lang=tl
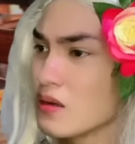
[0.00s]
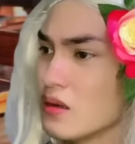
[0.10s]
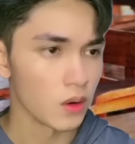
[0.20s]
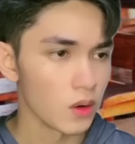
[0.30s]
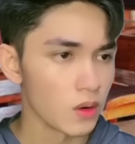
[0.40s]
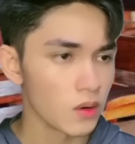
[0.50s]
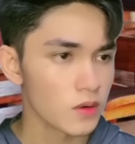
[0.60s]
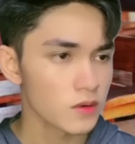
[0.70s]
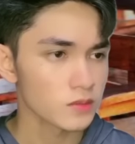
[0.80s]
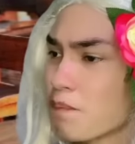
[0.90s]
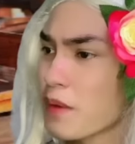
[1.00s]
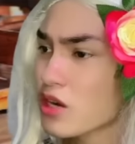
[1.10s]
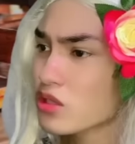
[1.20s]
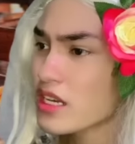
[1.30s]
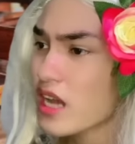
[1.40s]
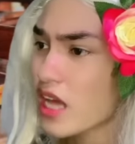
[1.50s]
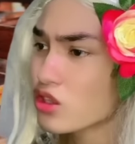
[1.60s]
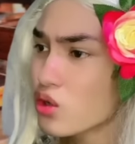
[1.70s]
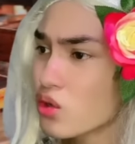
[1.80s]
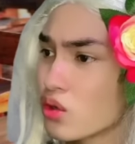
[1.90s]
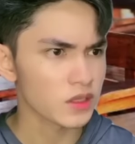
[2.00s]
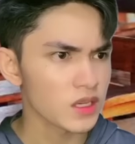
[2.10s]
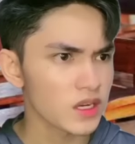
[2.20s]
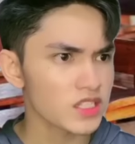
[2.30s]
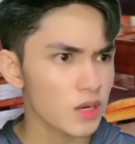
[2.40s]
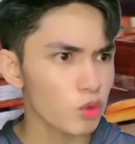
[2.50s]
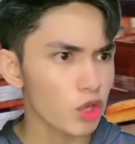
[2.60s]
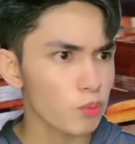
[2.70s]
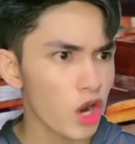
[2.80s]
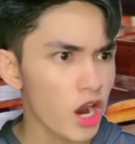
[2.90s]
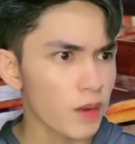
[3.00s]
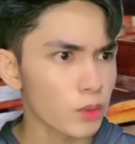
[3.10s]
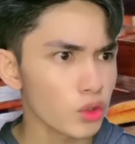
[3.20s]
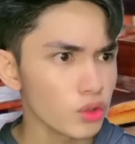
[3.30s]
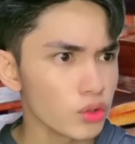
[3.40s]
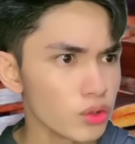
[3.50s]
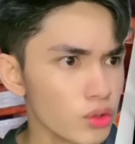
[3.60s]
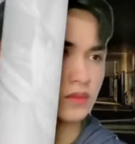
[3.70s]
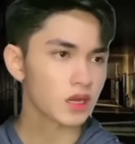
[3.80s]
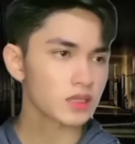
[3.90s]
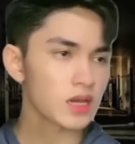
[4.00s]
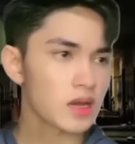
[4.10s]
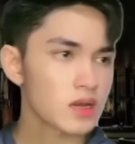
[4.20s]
Oo. Pero delikado. Hindi yan isaramulan bunganga mo. Tara na.